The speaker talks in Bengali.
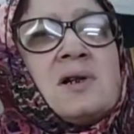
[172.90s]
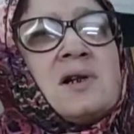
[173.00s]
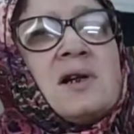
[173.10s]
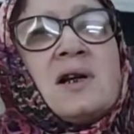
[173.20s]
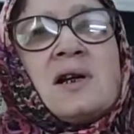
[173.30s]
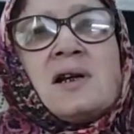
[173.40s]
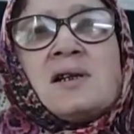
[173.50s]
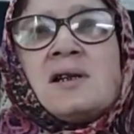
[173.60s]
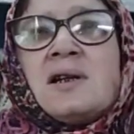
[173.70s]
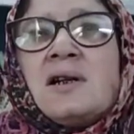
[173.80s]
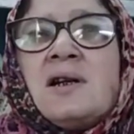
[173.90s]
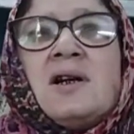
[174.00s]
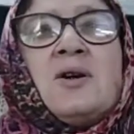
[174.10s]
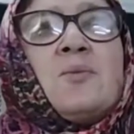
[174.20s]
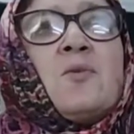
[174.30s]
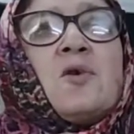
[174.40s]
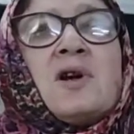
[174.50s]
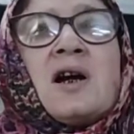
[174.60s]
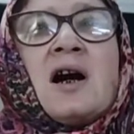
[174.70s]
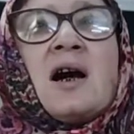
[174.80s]
ছেলেটার যে কি মন
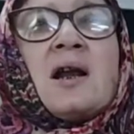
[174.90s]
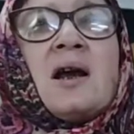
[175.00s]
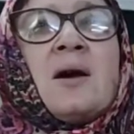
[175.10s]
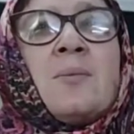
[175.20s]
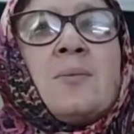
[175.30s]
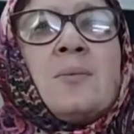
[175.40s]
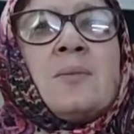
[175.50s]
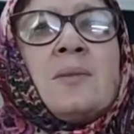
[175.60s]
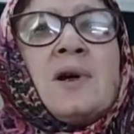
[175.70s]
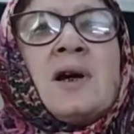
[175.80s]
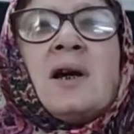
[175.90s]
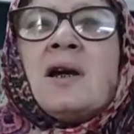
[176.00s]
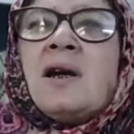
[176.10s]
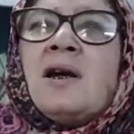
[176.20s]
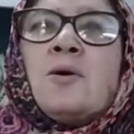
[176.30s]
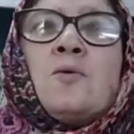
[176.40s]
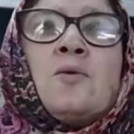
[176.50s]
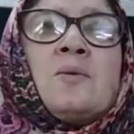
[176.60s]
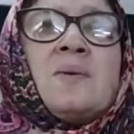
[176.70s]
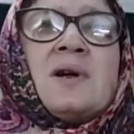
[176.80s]
খারাপ কি
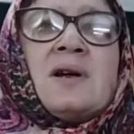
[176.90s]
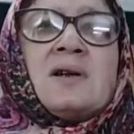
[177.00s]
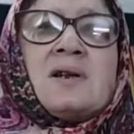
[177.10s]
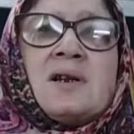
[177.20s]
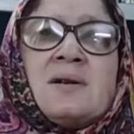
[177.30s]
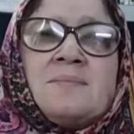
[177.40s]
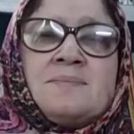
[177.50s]
করবে সে